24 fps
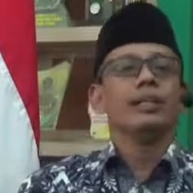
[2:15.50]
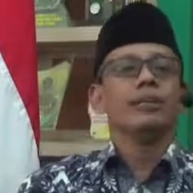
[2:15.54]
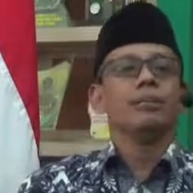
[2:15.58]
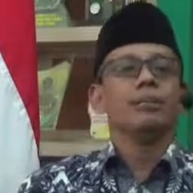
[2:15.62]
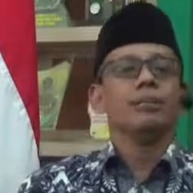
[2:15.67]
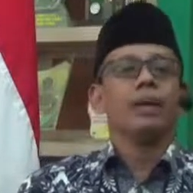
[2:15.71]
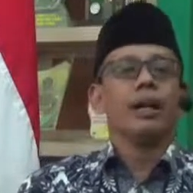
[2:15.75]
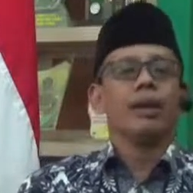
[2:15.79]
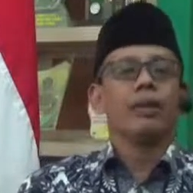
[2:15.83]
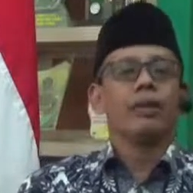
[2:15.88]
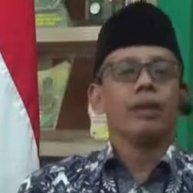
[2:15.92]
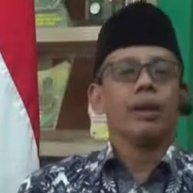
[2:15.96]

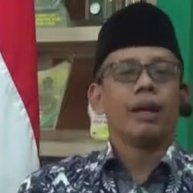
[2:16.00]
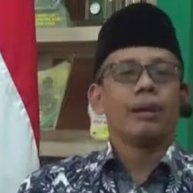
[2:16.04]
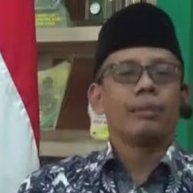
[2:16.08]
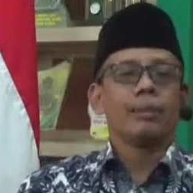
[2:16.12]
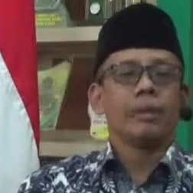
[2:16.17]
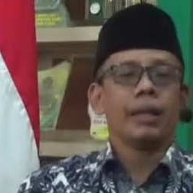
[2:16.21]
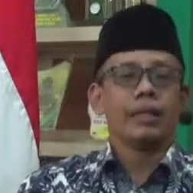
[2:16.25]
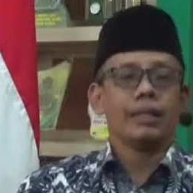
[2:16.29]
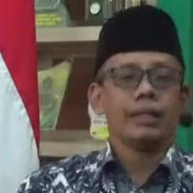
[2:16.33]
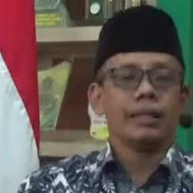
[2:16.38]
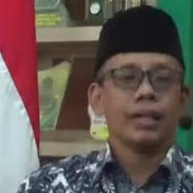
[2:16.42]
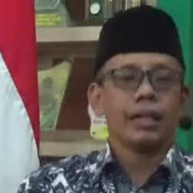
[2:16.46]
bahwa
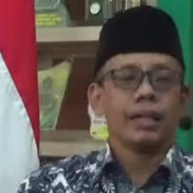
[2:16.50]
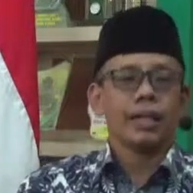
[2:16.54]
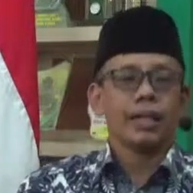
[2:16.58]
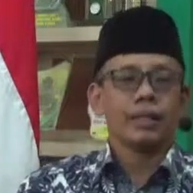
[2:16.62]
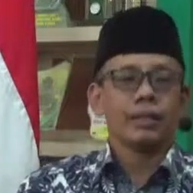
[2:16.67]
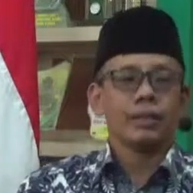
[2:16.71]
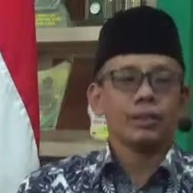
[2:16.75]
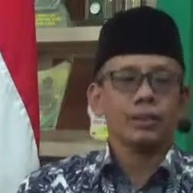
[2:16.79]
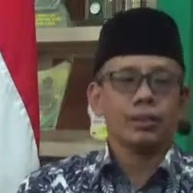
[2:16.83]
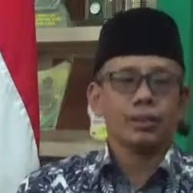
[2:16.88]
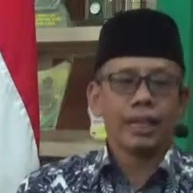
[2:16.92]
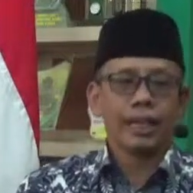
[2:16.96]
pada
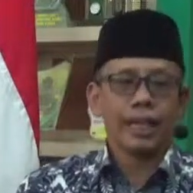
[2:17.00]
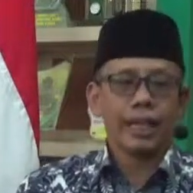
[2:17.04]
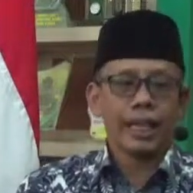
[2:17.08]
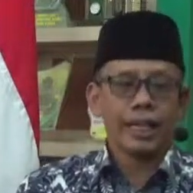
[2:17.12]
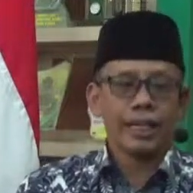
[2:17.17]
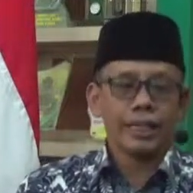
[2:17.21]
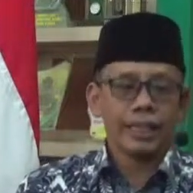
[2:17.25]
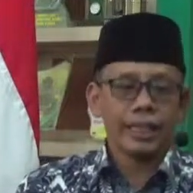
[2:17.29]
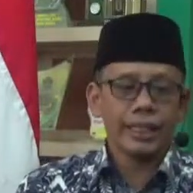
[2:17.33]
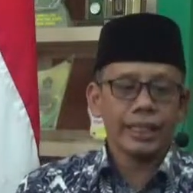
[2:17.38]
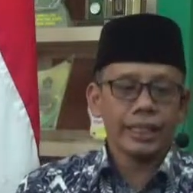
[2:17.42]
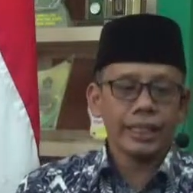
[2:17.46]
sore
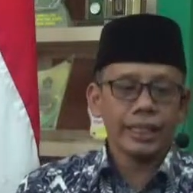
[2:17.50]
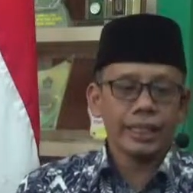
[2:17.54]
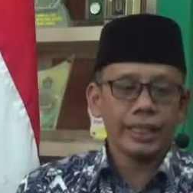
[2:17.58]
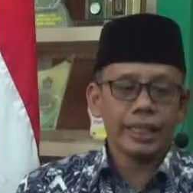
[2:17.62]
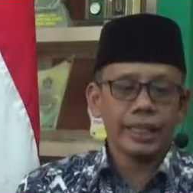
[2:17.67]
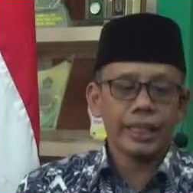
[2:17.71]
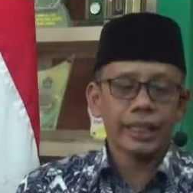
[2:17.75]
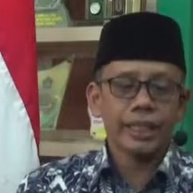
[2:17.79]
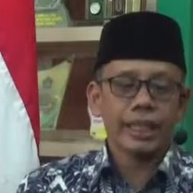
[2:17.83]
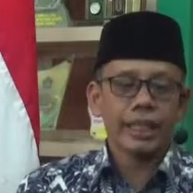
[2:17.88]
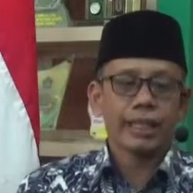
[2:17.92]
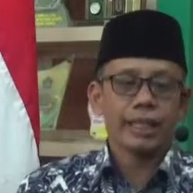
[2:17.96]
kali ini
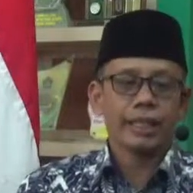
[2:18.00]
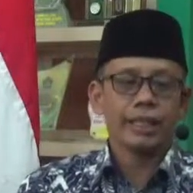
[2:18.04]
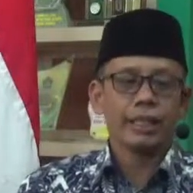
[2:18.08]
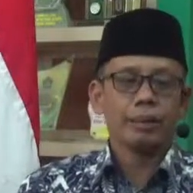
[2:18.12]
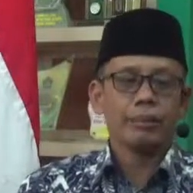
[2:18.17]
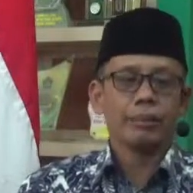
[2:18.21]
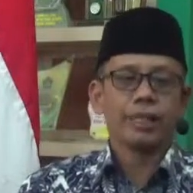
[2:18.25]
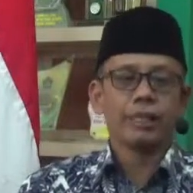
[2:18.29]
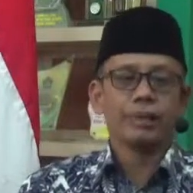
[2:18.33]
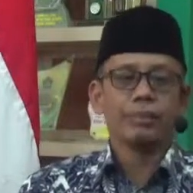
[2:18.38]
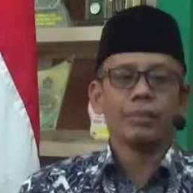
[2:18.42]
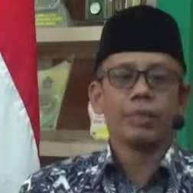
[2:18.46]
kita
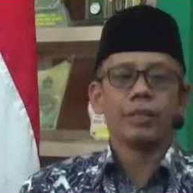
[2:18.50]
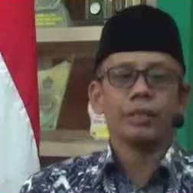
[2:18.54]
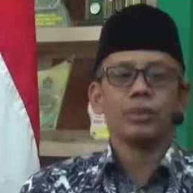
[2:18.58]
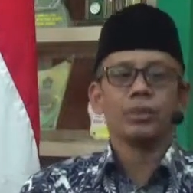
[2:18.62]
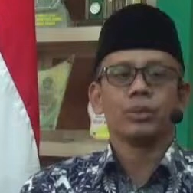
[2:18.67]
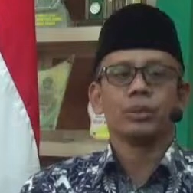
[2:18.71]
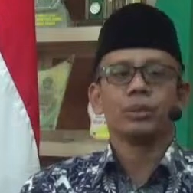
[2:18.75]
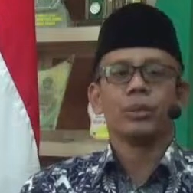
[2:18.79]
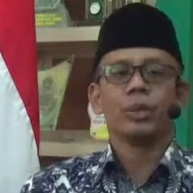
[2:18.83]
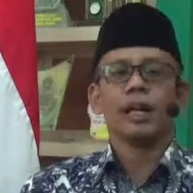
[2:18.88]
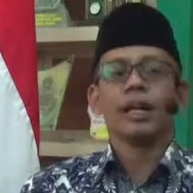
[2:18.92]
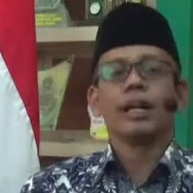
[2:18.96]
dapat
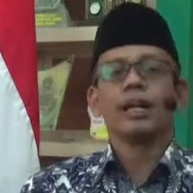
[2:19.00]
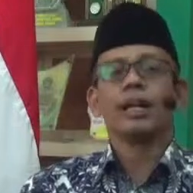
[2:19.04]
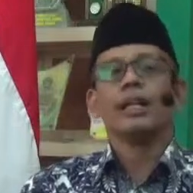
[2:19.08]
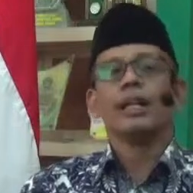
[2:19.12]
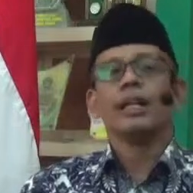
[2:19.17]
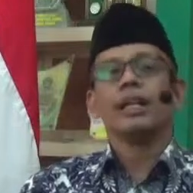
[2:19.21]
bersua